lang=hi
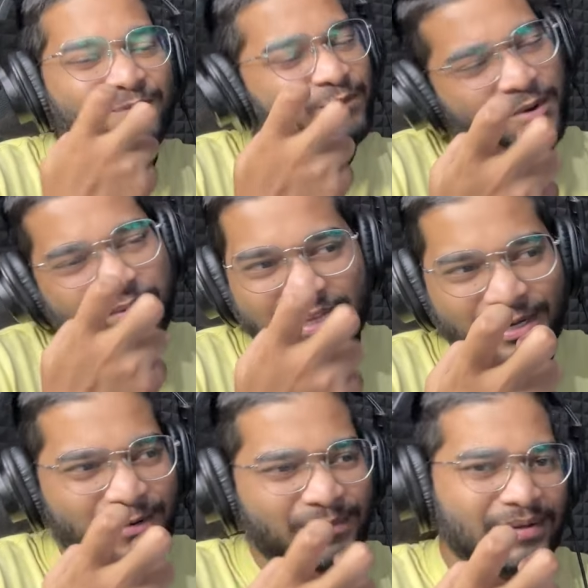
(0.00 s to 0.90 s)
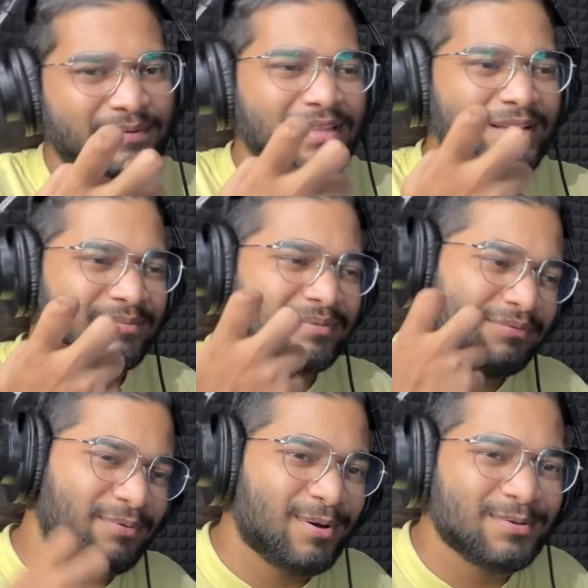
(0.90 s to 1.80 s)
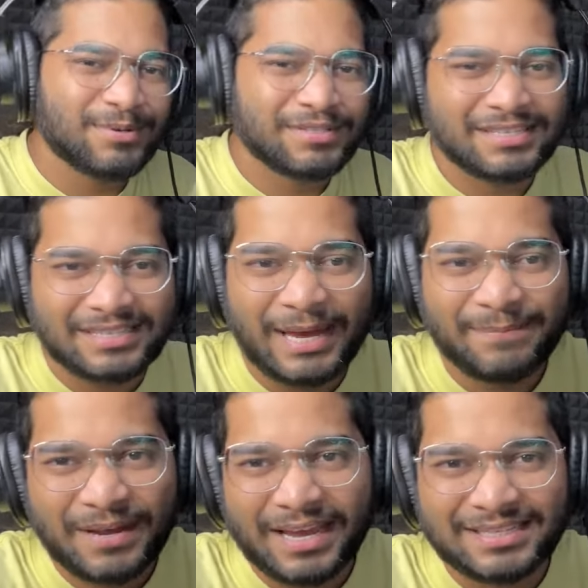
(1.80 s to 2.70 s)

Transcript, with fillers: वो देखो भाई मतलब फ्लो स्विच इस टाइप कह